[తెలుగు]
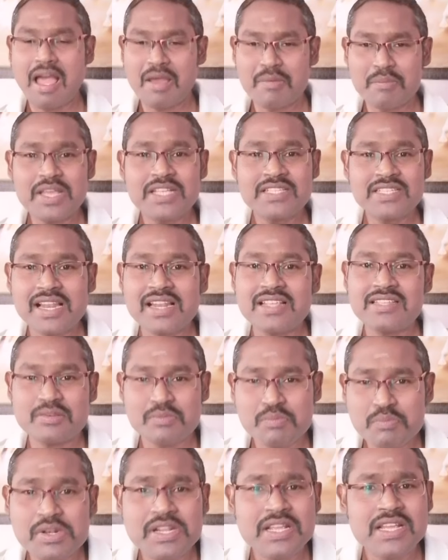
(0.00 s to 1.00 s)
అబ్బాయి చాలా
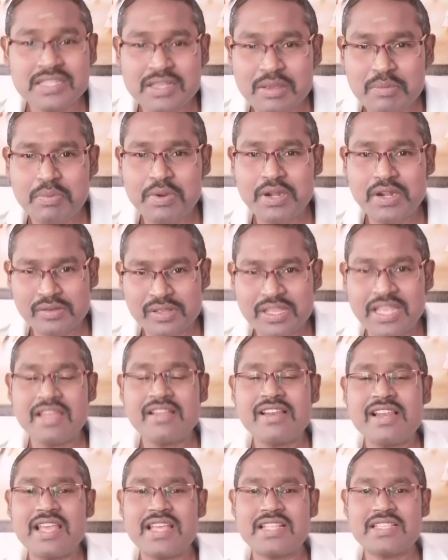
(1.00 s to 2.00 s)
సింపుల్గా చెప్పాడు
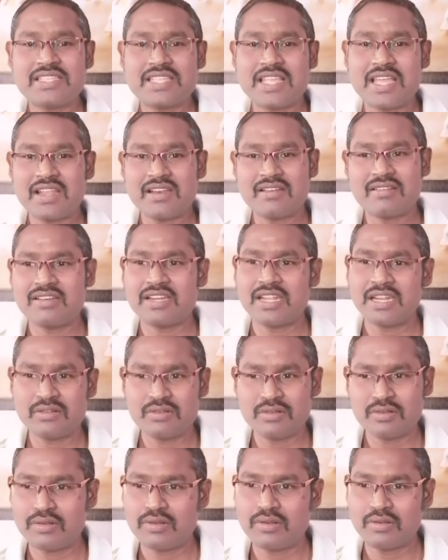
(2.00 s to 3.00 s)
ఏం లేదు సార్
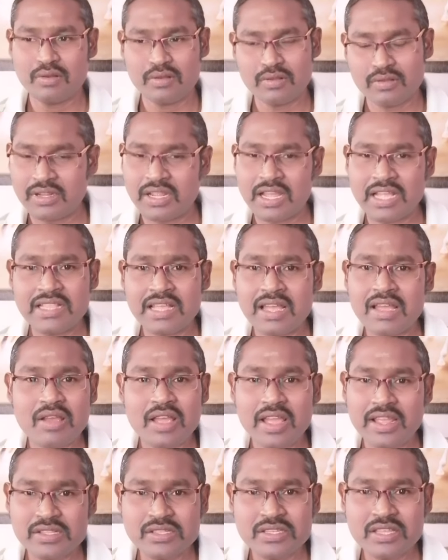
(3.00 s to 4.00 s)
నేను గత
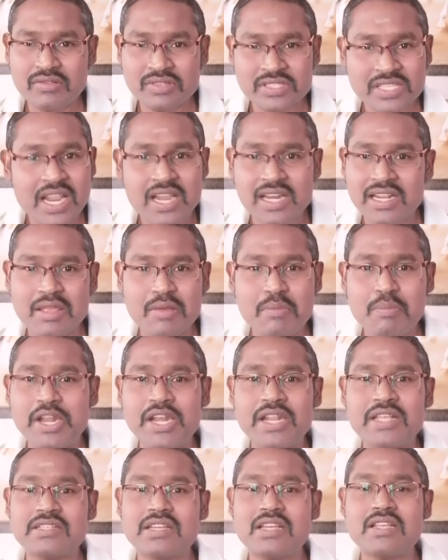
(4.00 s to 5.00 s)
ఐదు సంవత్సరాలకి ఈ
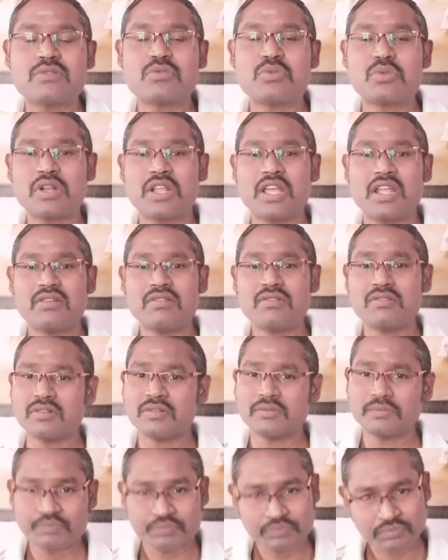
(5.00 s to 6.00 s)
పనే చేస్తున్నాను
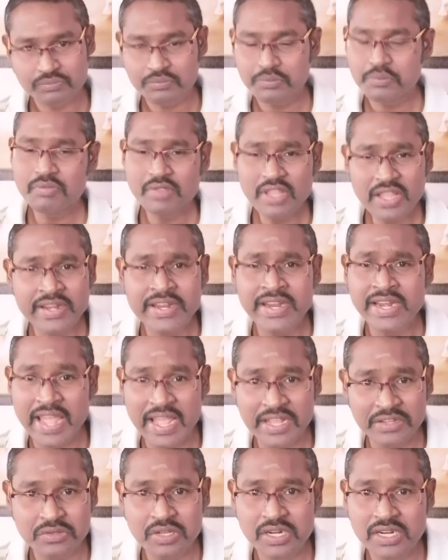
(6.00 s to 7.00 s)
నేను
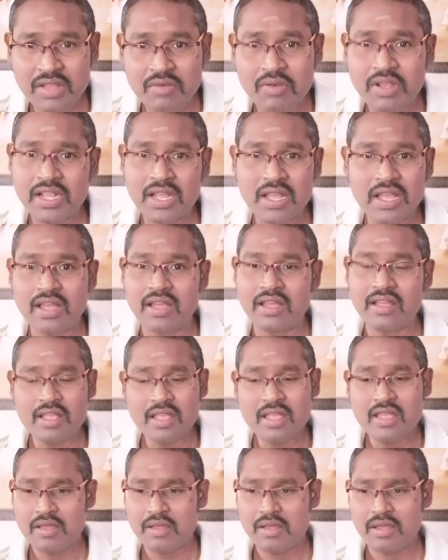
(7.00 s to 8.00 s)
యాక్చువల్గా ఒక
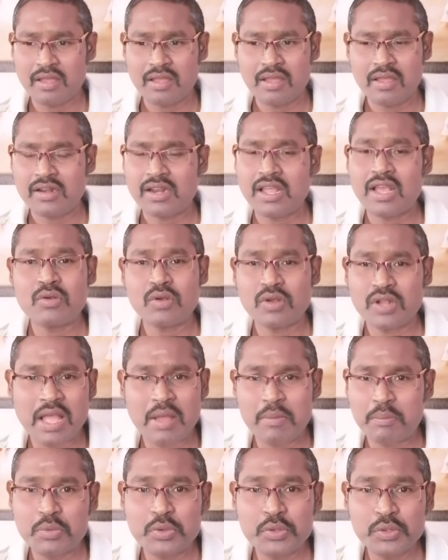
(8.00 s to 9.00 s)
నాకు ఒక
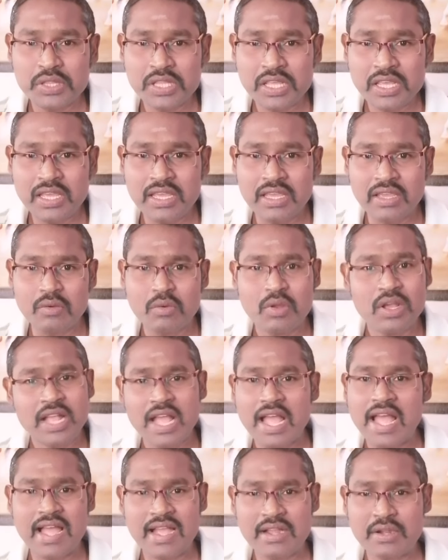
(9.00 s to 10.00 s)
అమ్మ ఉంది ఒక
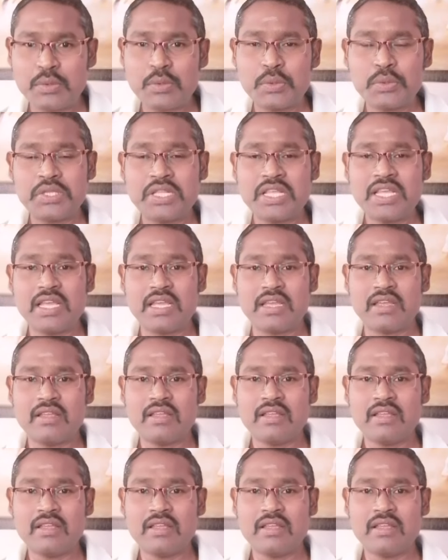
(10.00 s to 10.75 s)
అక్క ఉంది